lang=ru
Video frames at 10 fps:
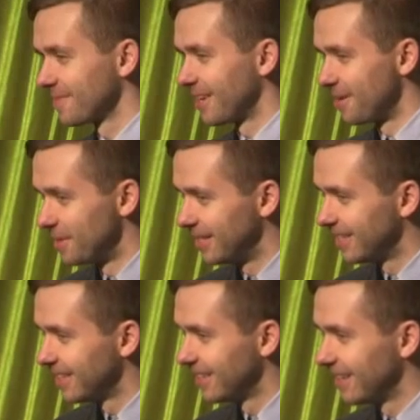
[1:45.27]
Аминь.
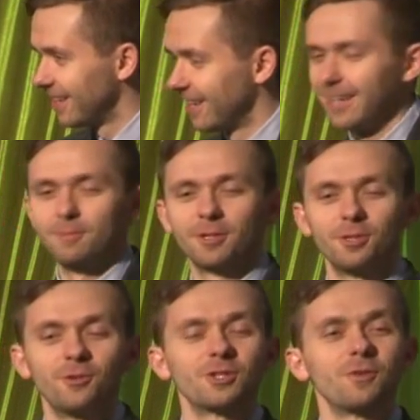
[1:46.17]
Я
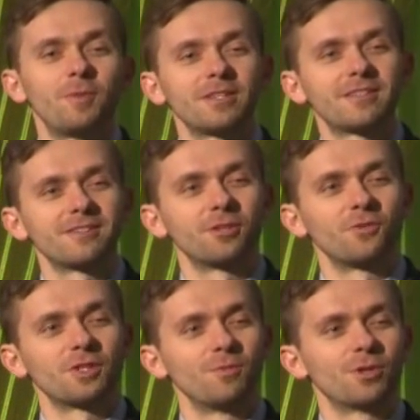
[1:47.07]
благодарю вашего пастора за эту
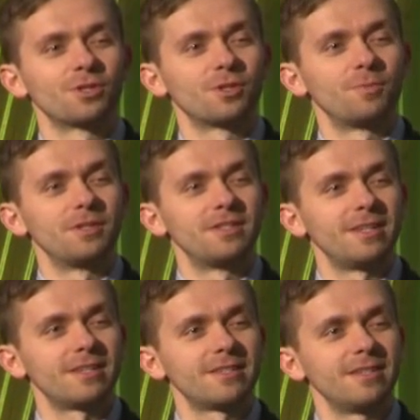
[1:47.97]
возможность быть
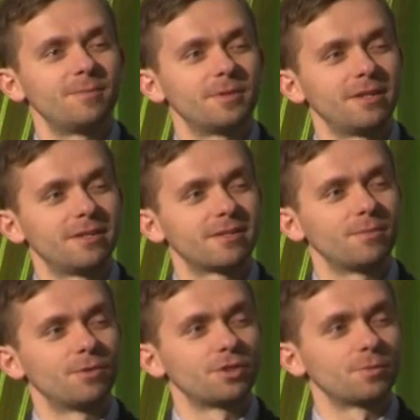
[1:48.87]
здесь и поделиться
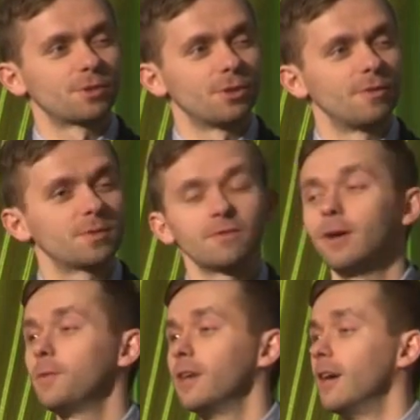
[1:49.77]
Божьим Словом с
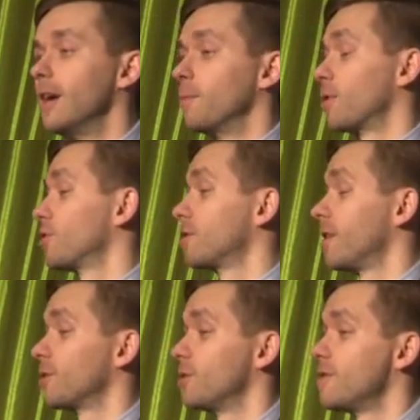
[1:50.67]
вами. Прошу
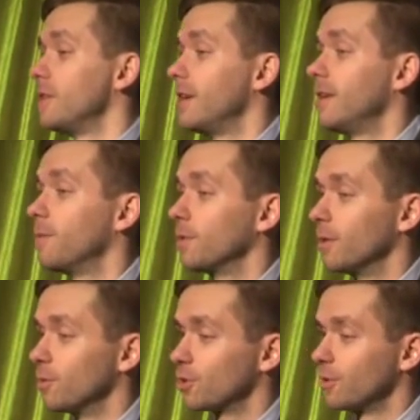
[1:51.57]
сразу извинения,
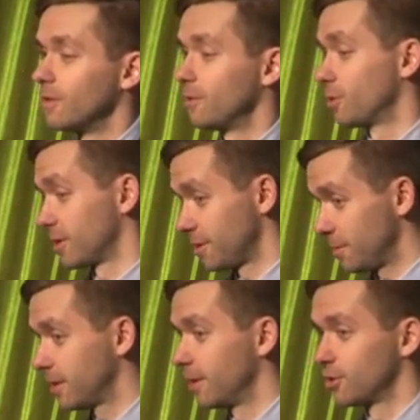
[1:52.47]
потому что вы уже
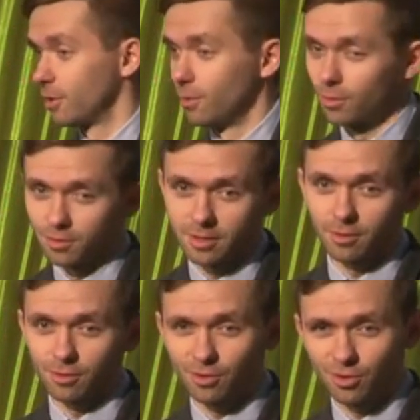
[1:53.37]
заметили, что мой
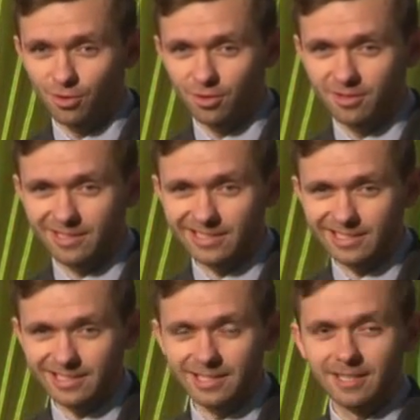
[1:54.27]
русский, он чуть-чуть
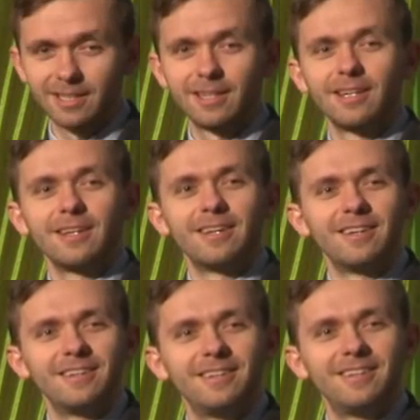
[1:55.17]

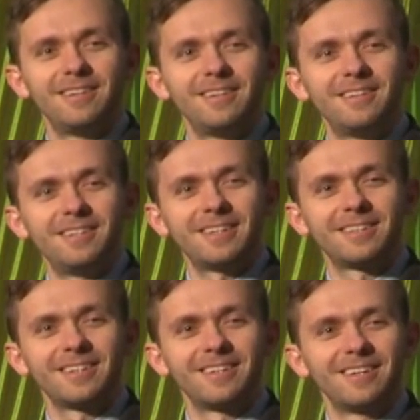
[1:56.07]
не, не
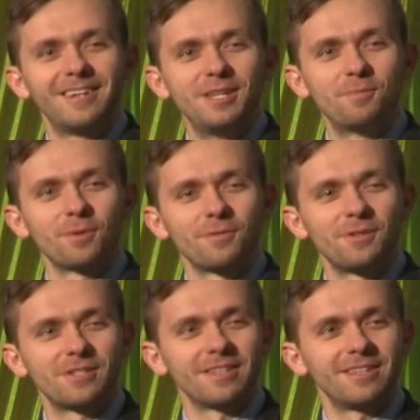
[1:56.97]
это –
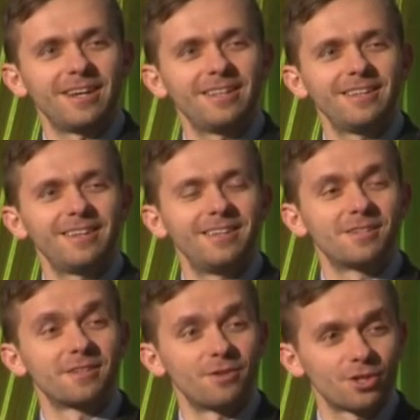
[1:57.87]
непрофессиональный и
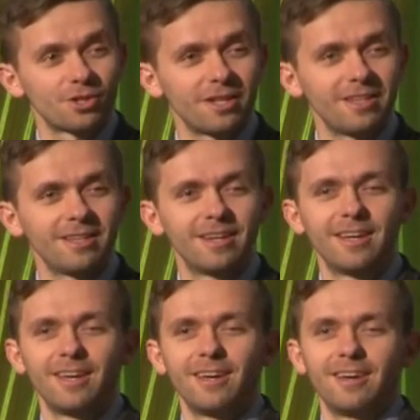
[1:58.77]
несовершенный.
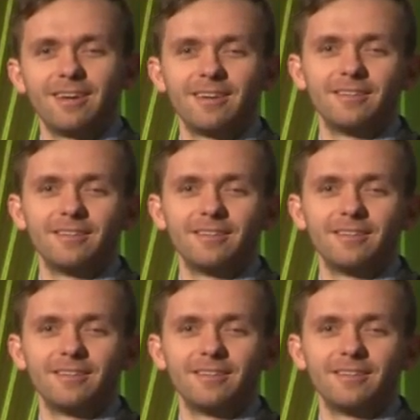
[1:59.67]
Э,